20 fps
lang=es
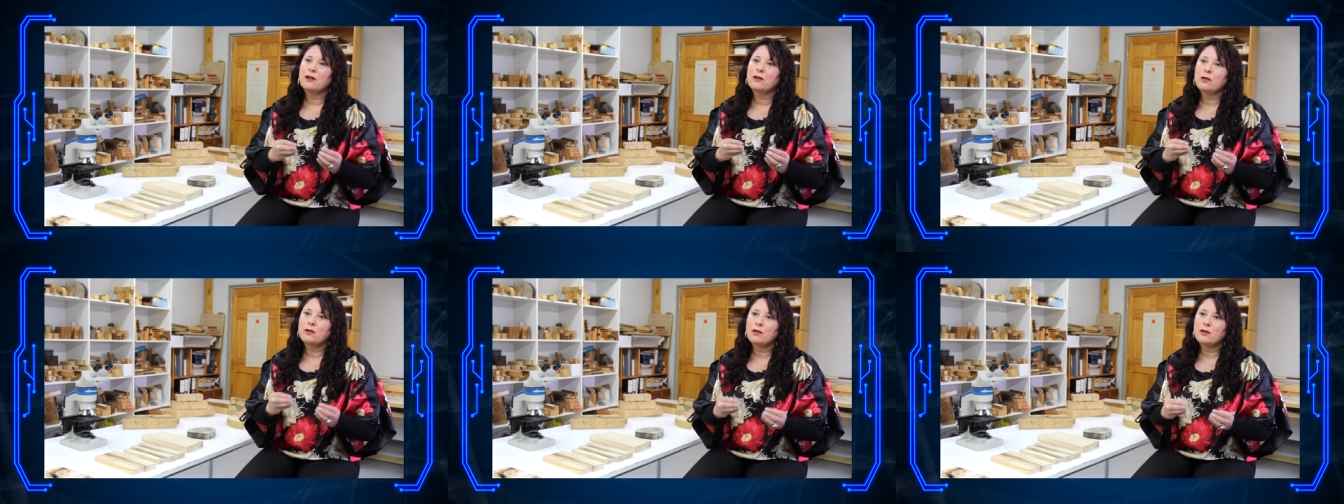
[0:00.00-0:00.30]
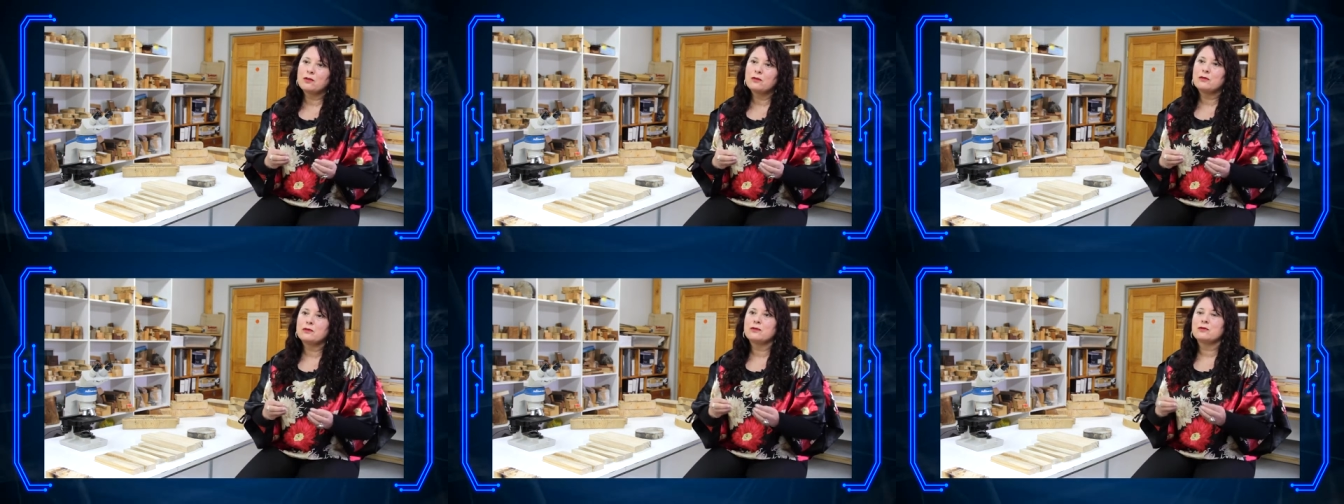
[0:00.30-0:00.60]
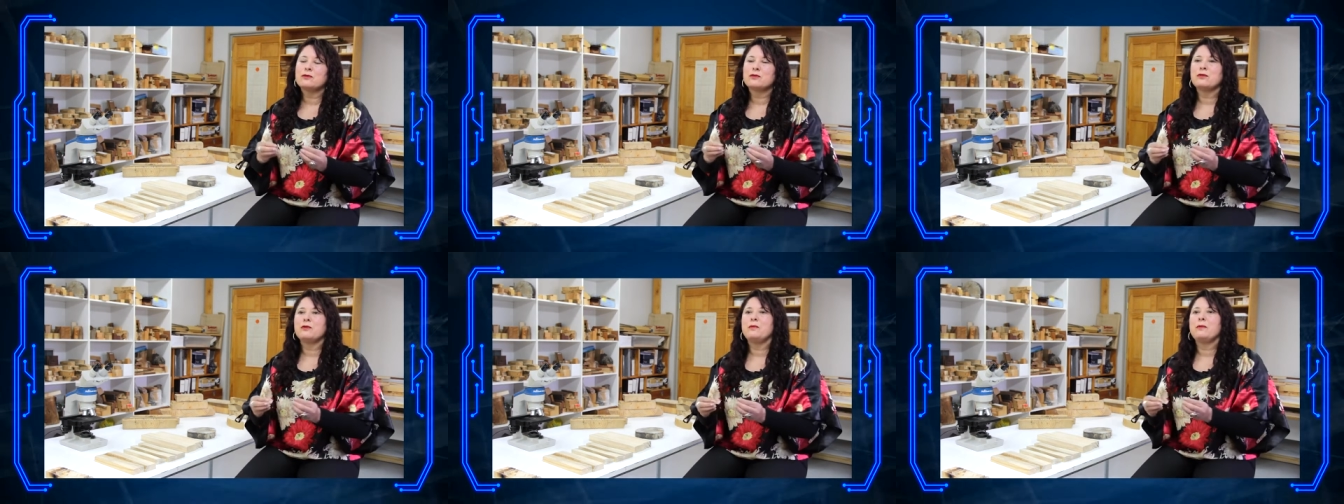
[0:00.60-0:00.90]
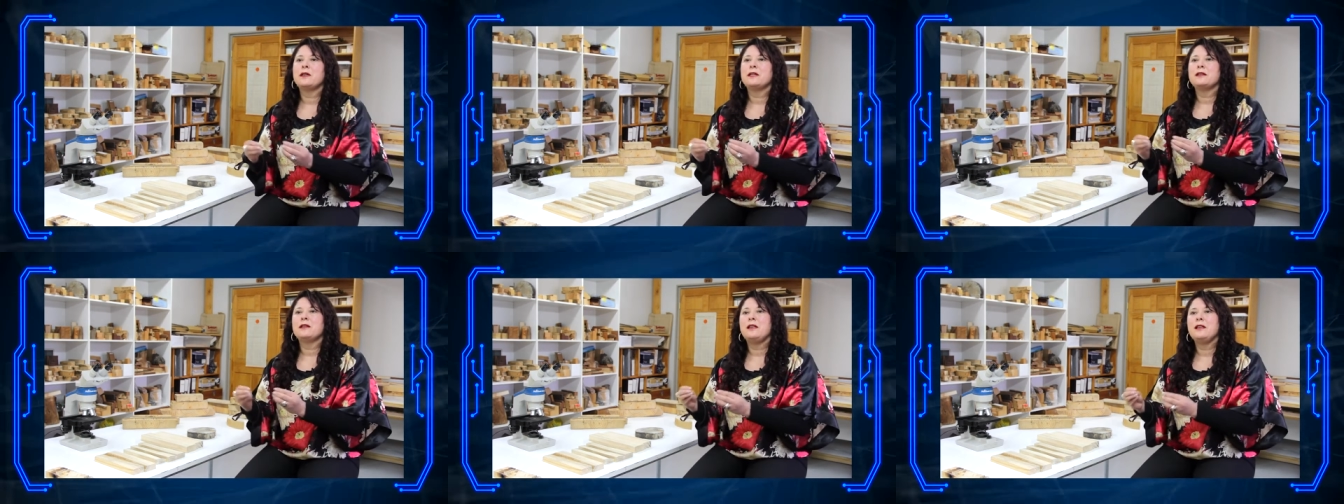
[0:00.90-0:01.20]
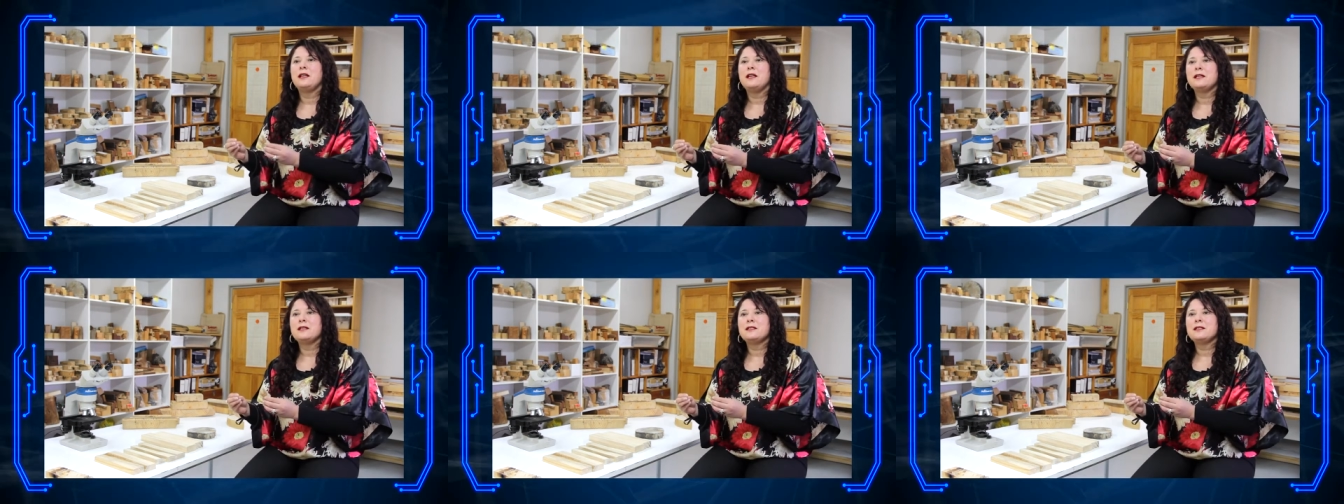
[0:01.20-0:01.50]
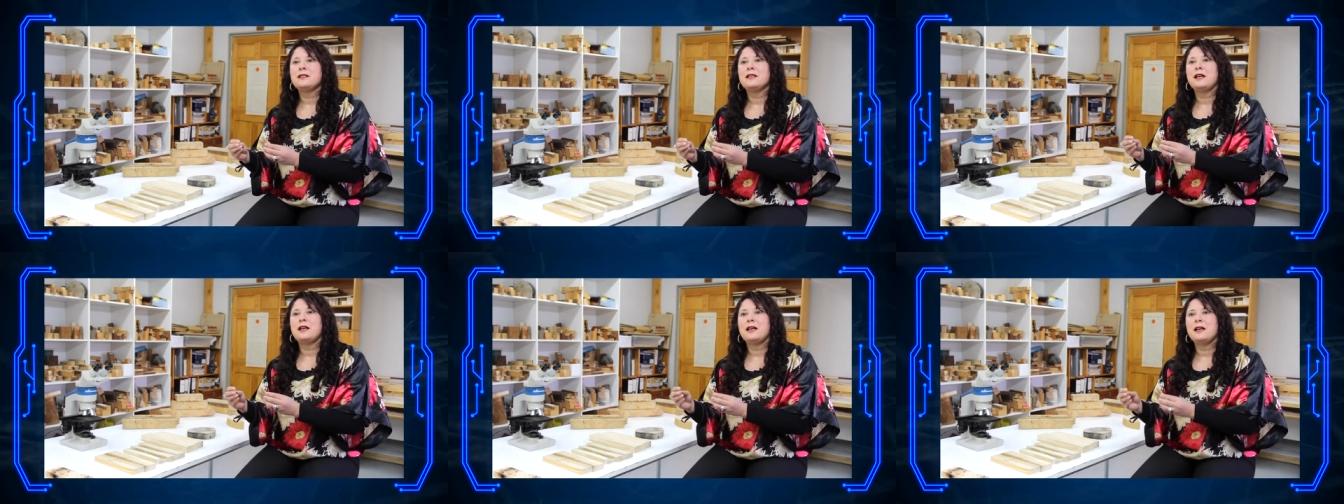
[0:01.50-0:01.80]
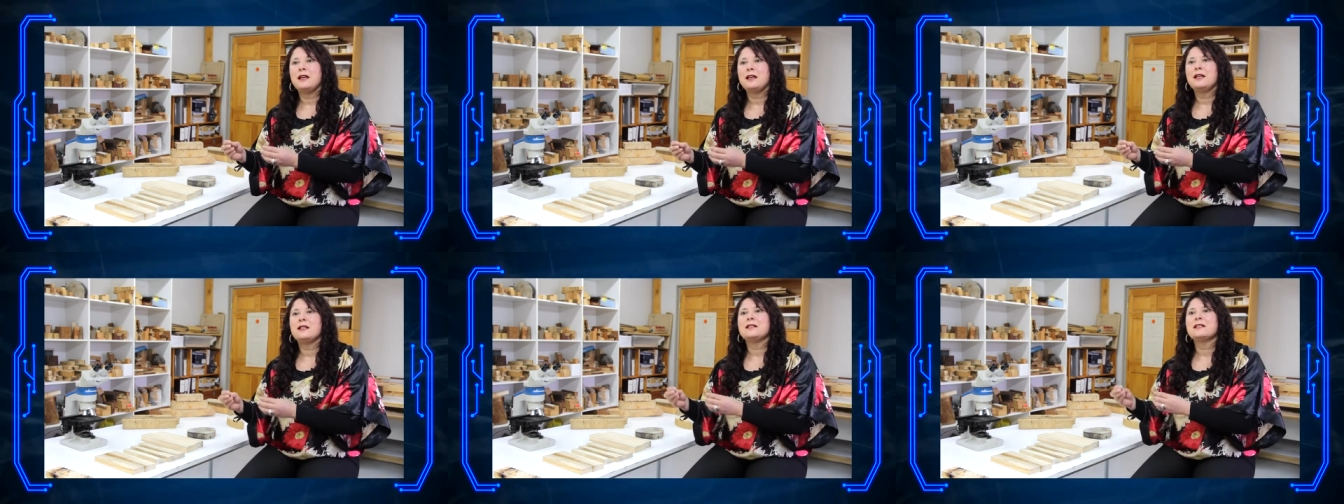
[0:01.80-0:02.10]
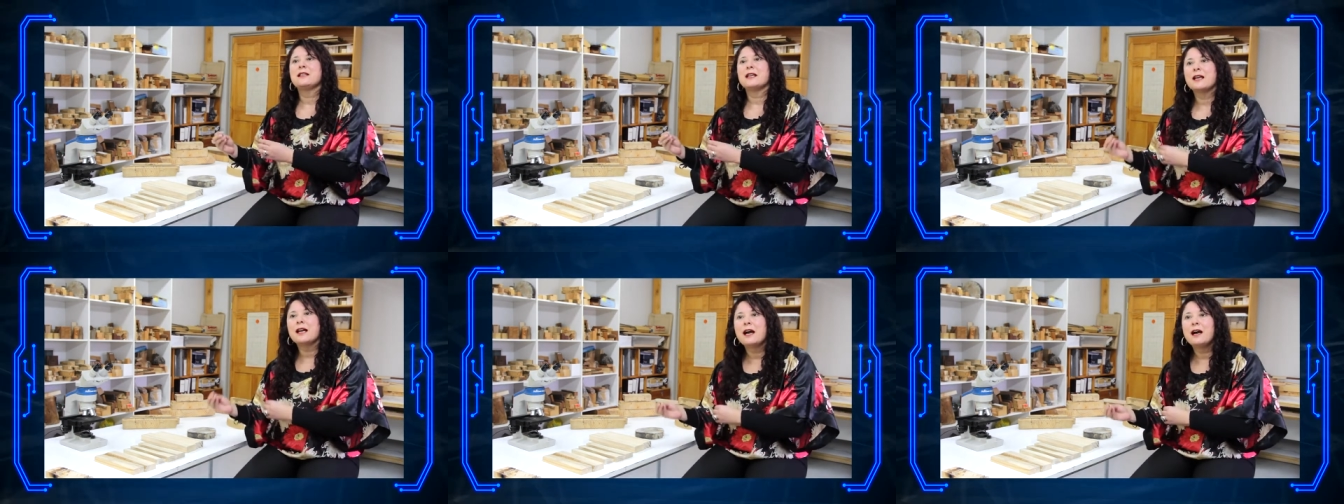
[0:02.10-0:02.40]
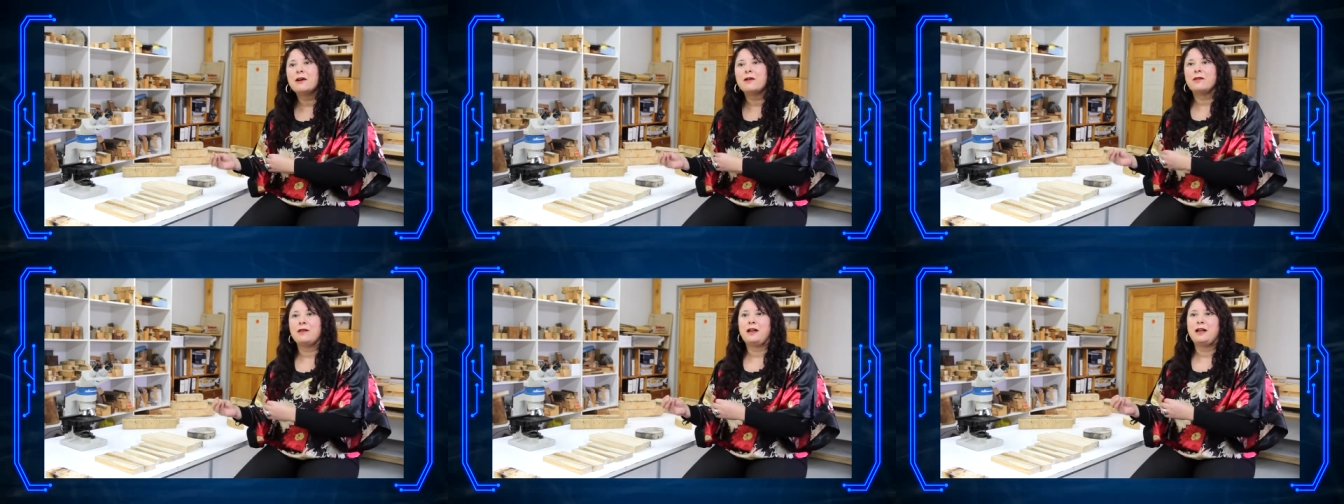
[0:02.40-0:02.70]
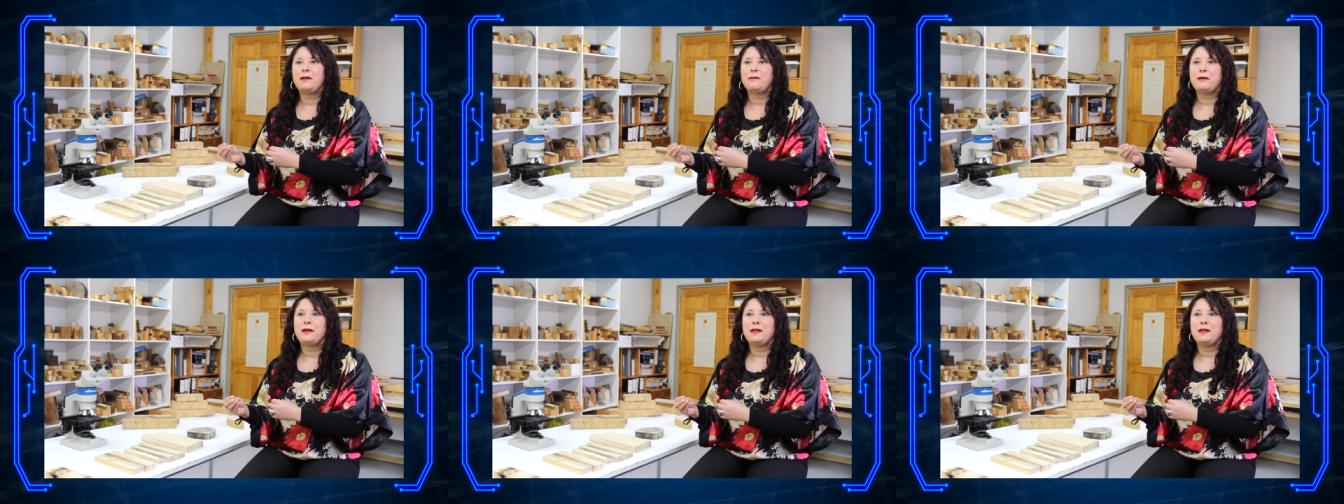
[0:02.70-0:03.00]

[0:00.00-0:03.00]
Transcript: con su pertinencia en el secado de la